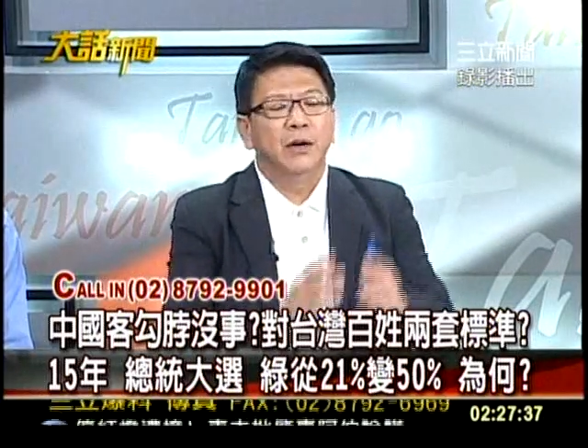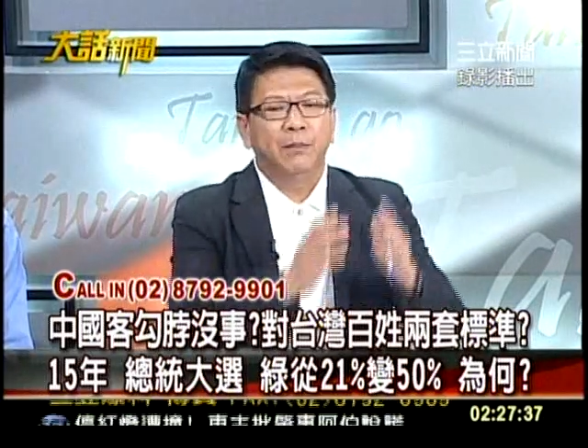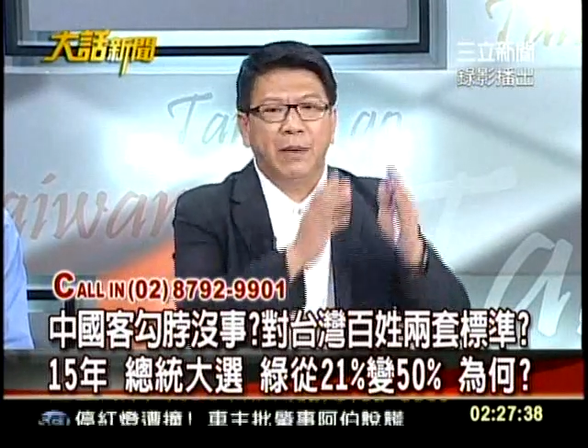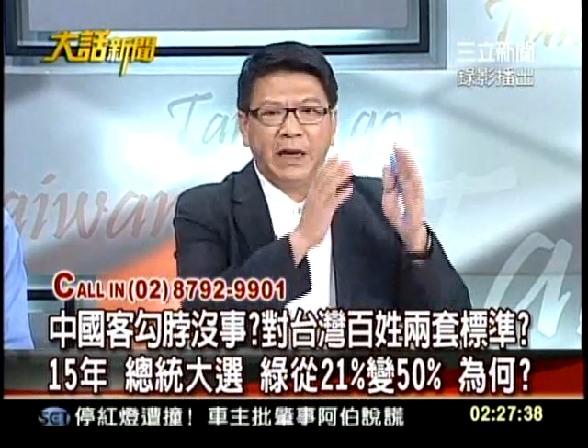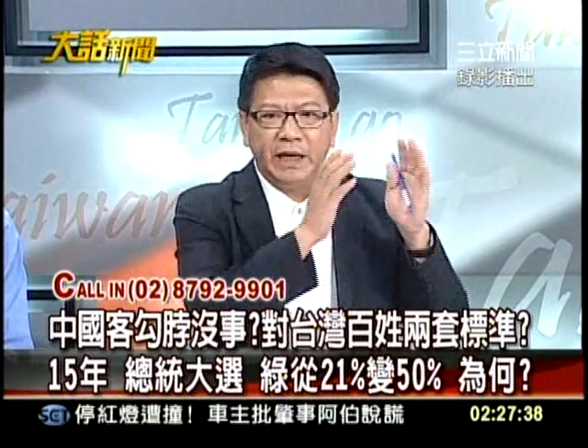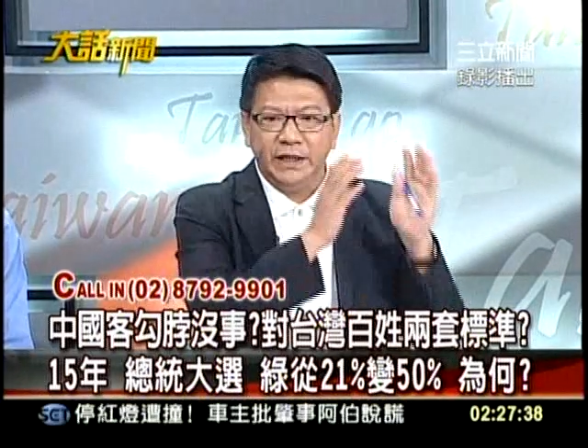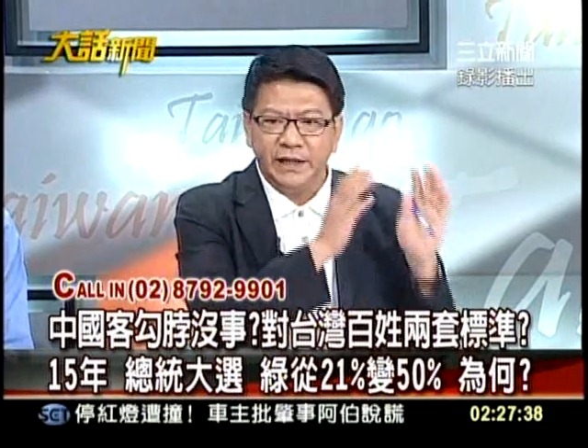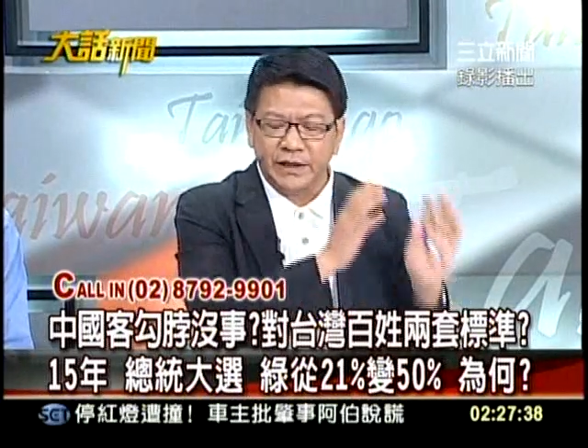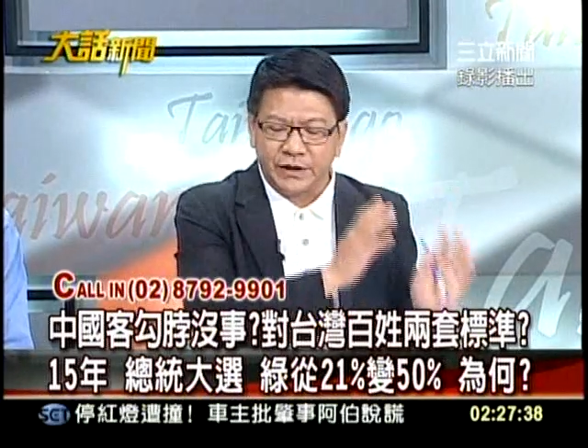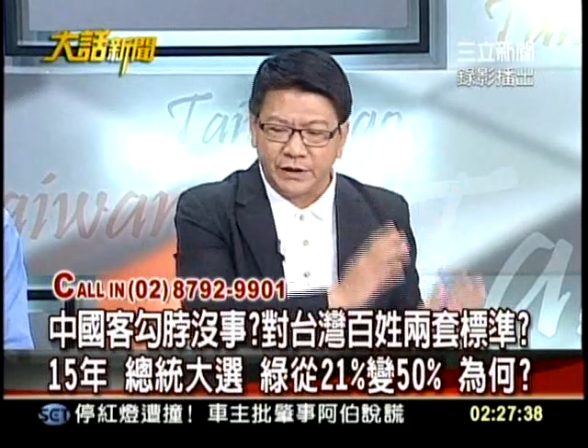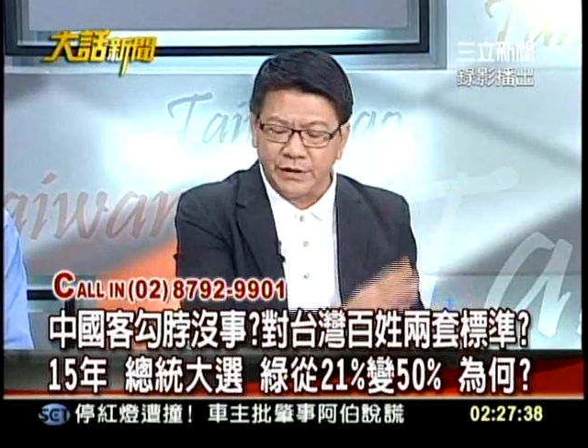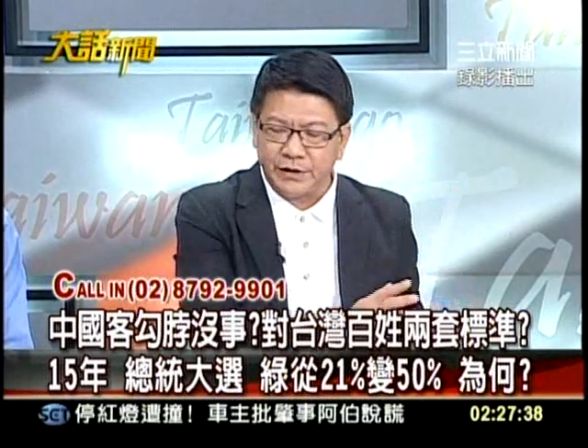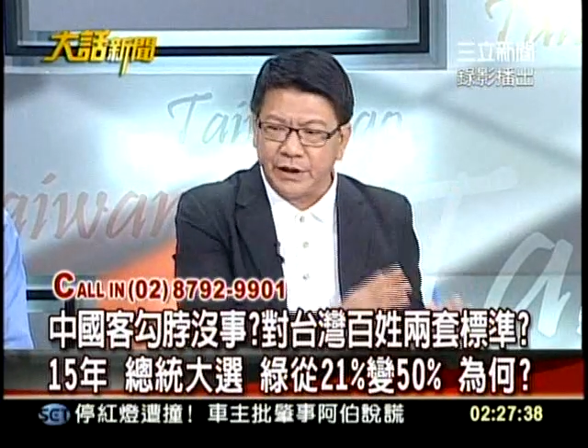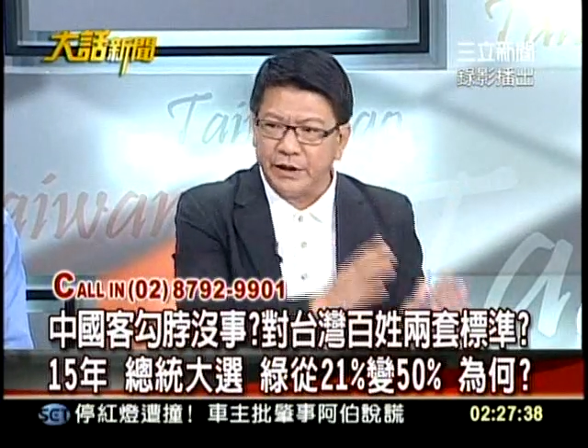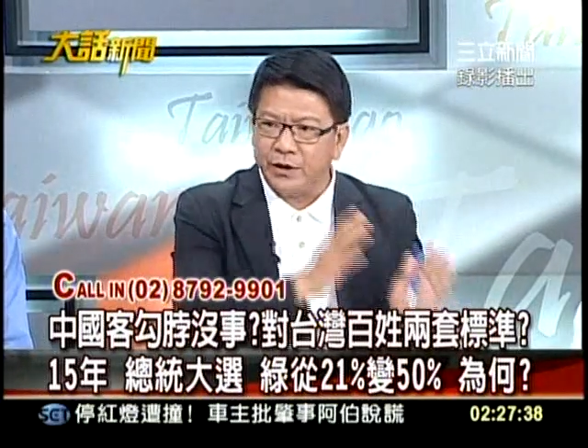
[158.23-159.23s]
把人家
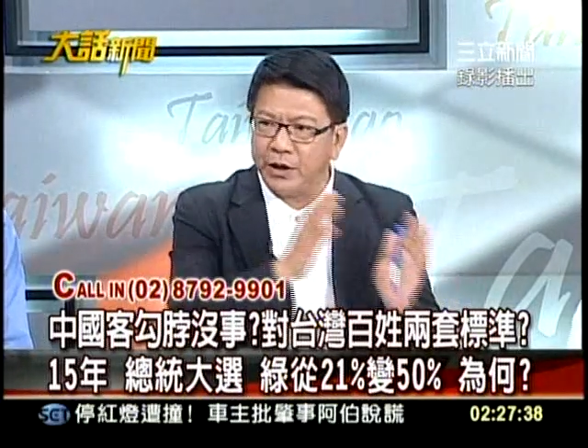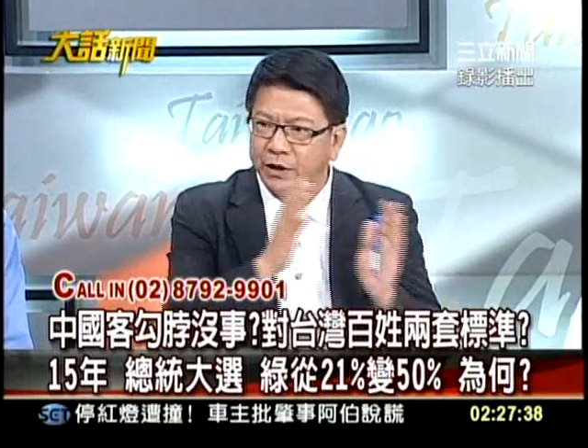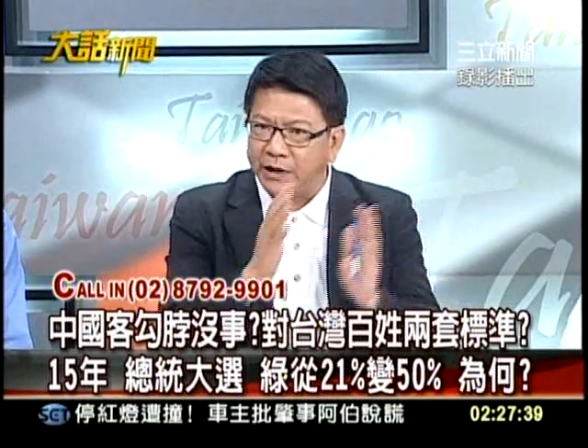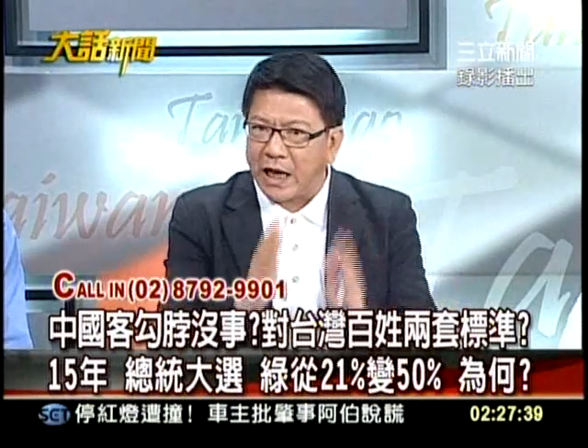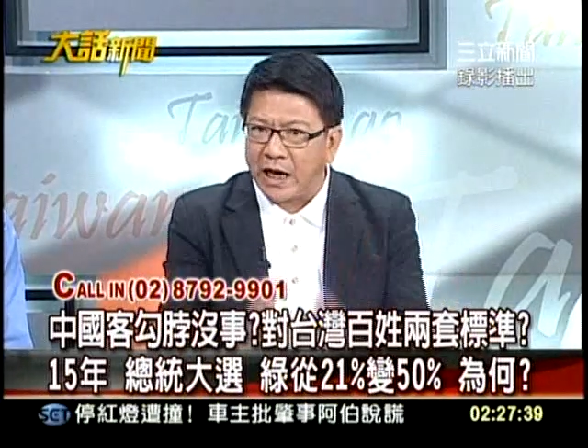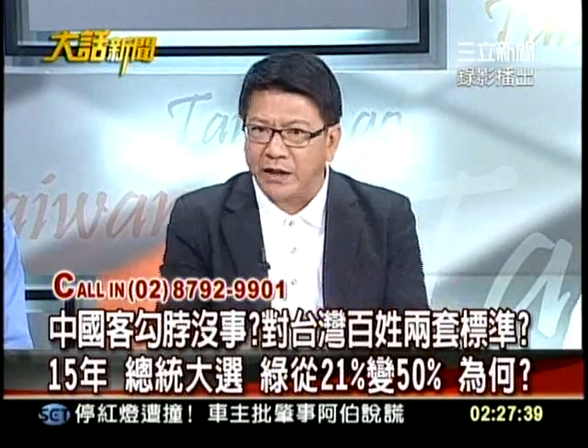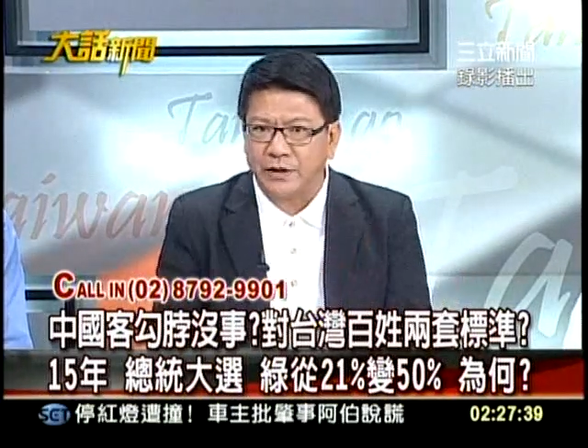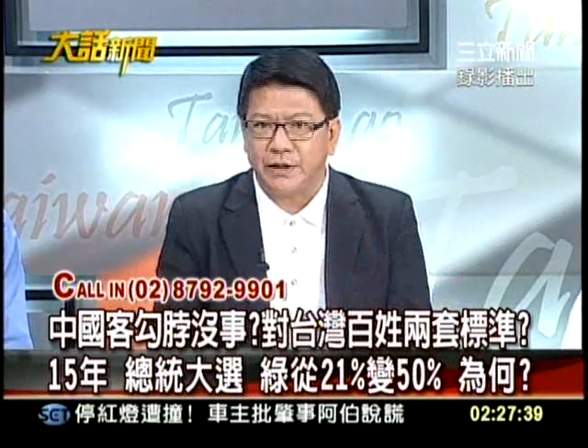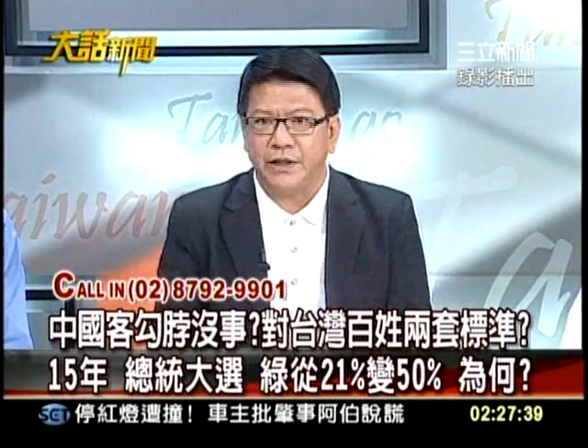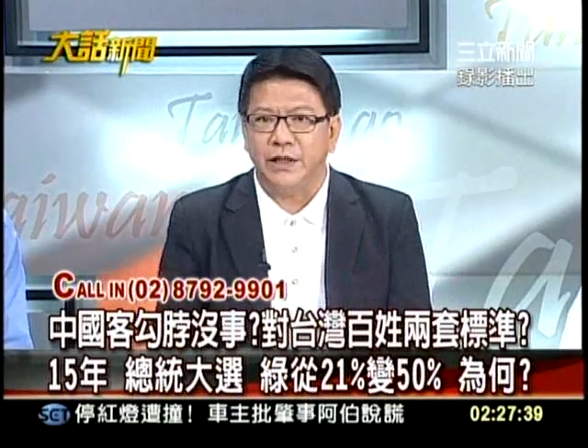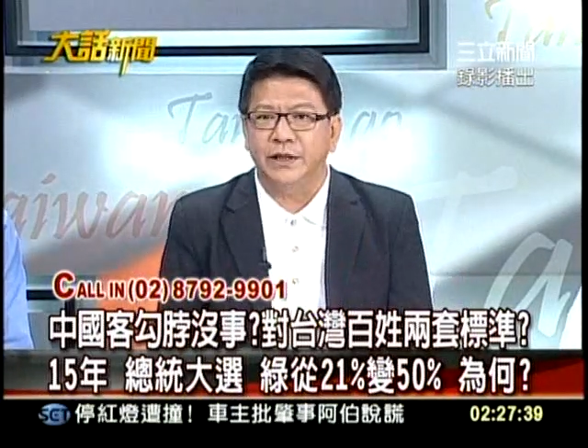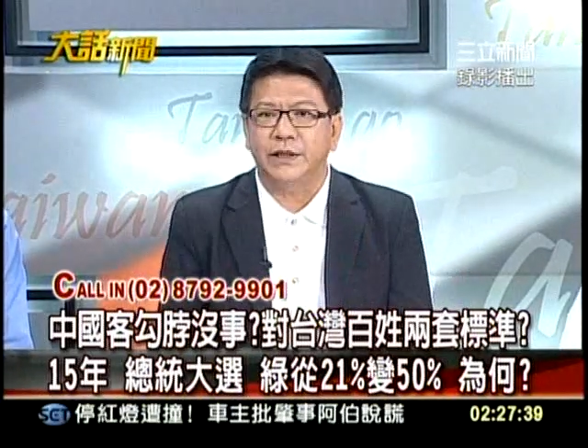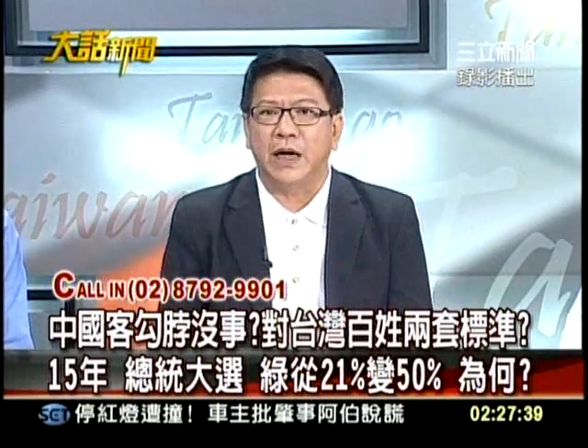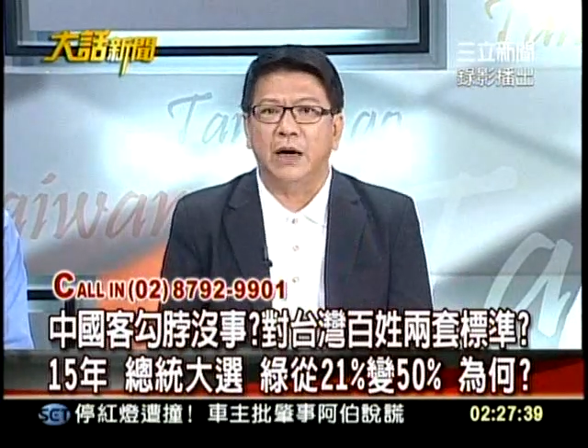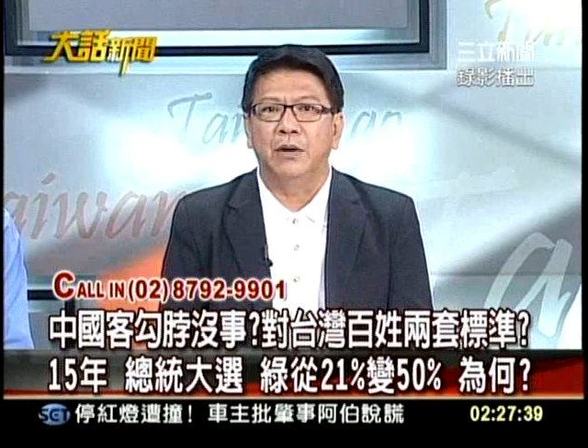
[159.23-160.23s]
时间都要拉
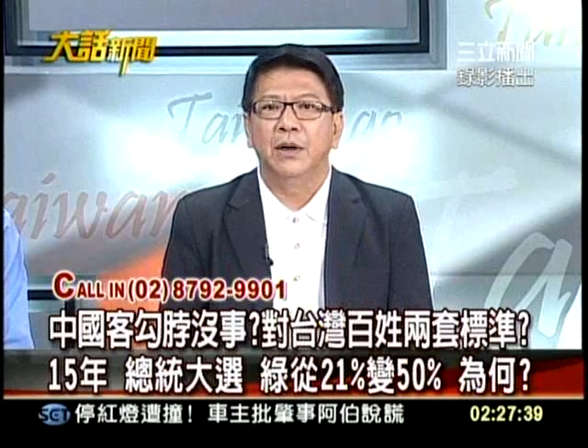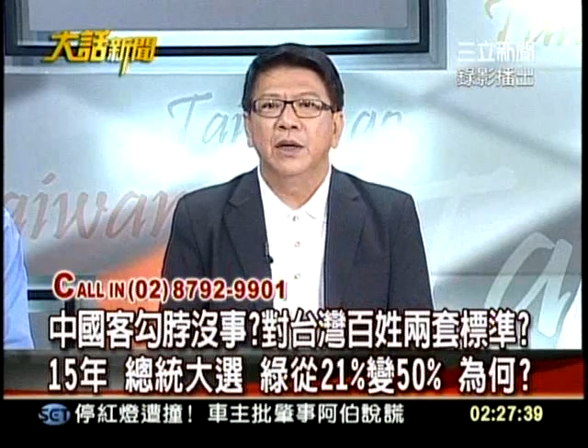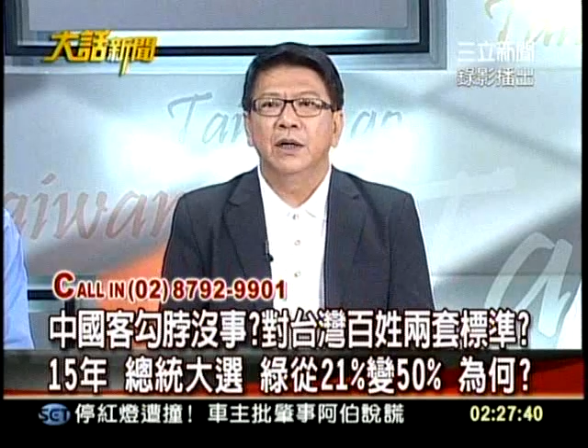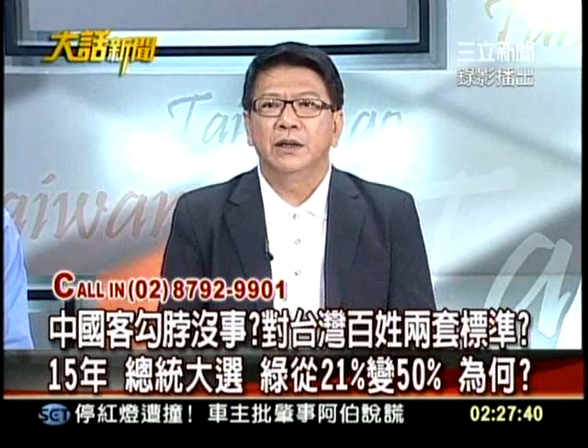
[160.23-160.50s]
提早，